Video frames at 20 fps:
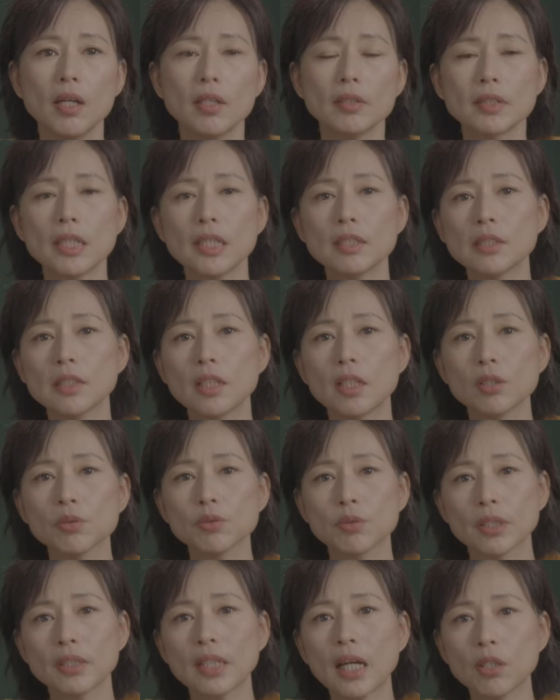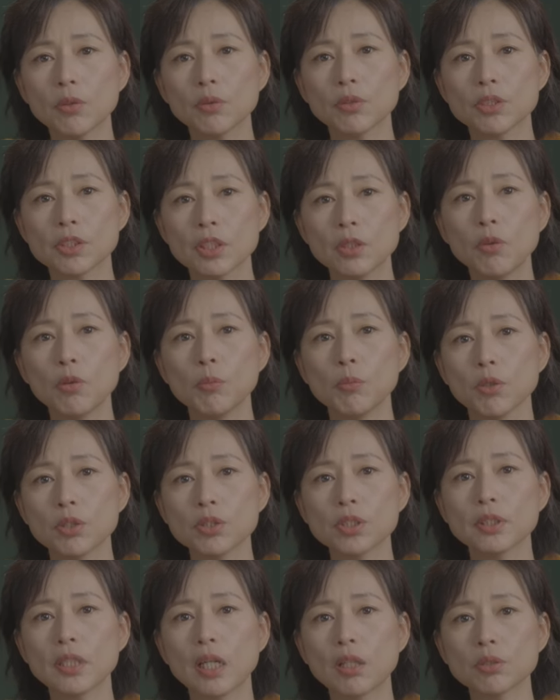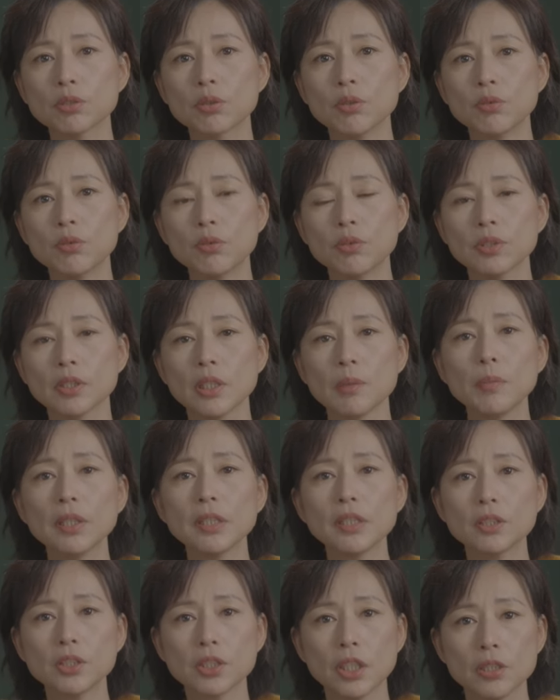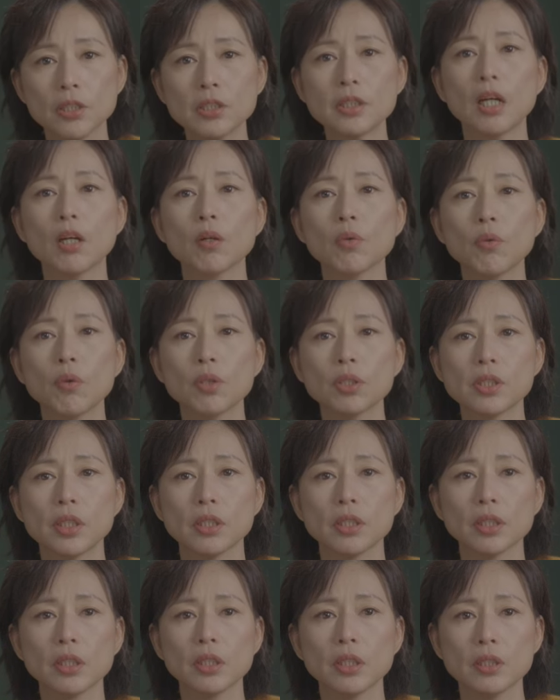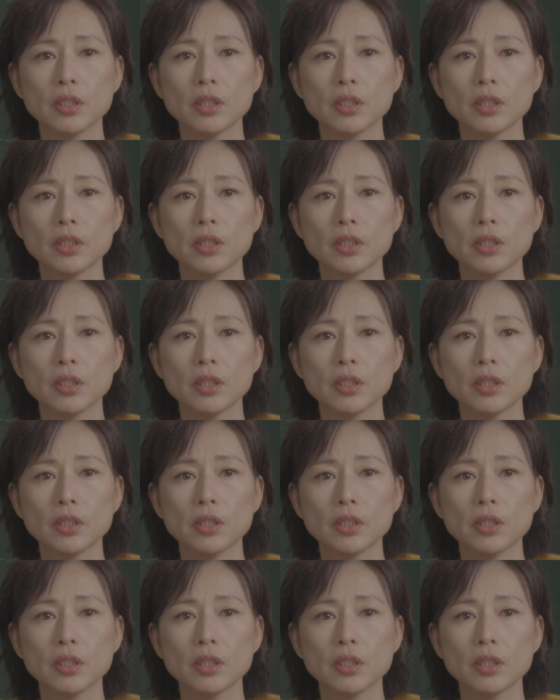在这样随大流的生活模式当中，人们的成长过程、